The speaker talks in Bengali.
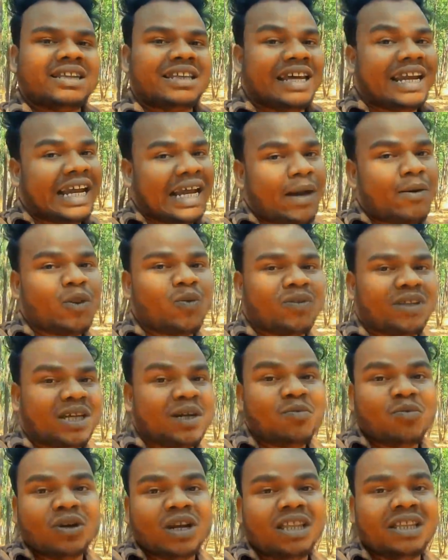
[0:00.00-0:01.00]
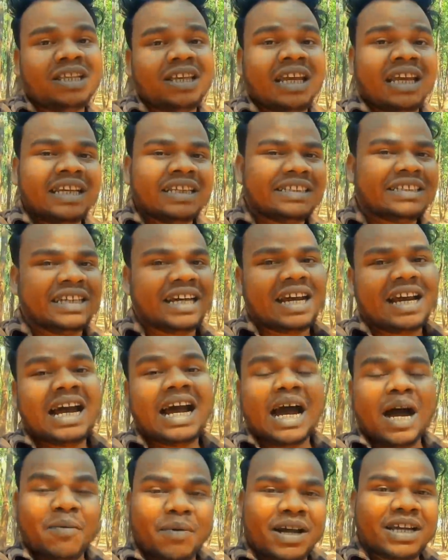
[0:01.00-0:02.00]
তার আগে আমি তোমাদেরকে বলে দিই যারা
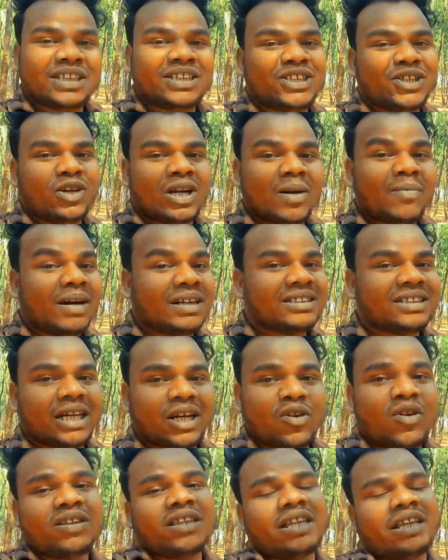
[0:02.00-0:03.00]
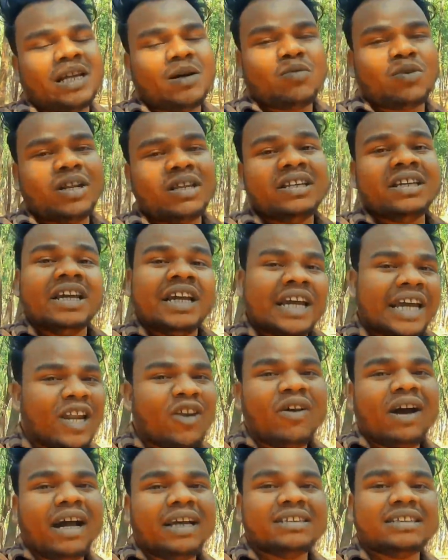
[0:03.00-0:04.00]
আমাকে চিনো না বা জানো না তাদেরকে বলে দিই
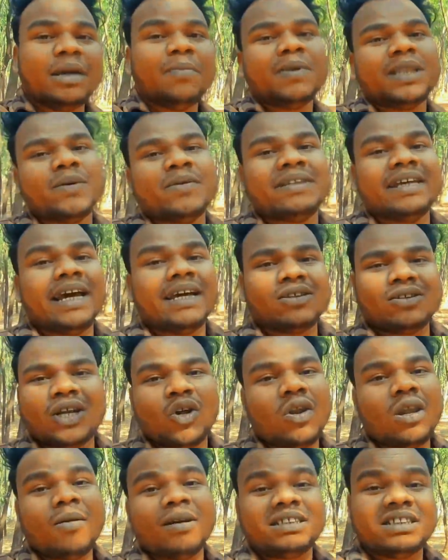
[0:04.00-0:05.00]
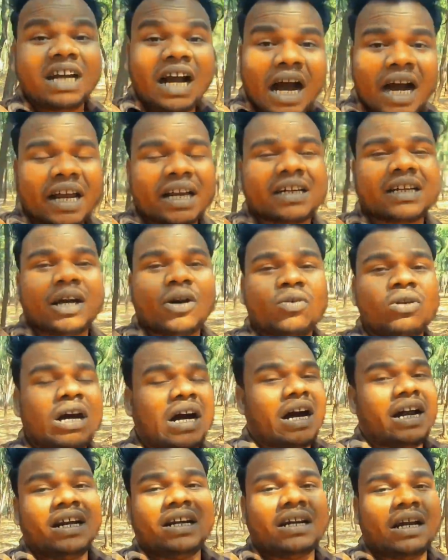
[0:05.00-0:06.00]
হ্যালো গাই সেই পৃথিবীতে এত রাহুল যে আরেক রাহুল
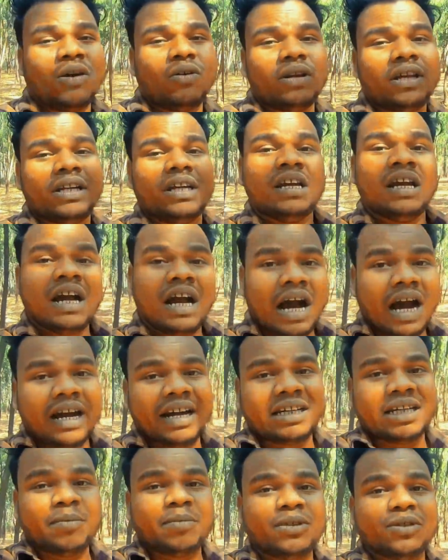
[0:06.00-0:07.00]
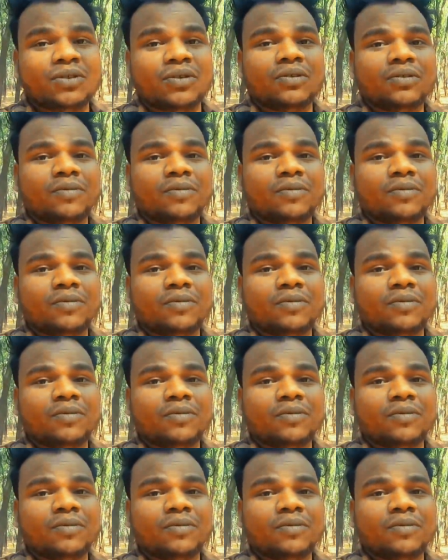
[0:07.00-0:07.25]
আরেক রাহুলের আরেকটা ভিডিও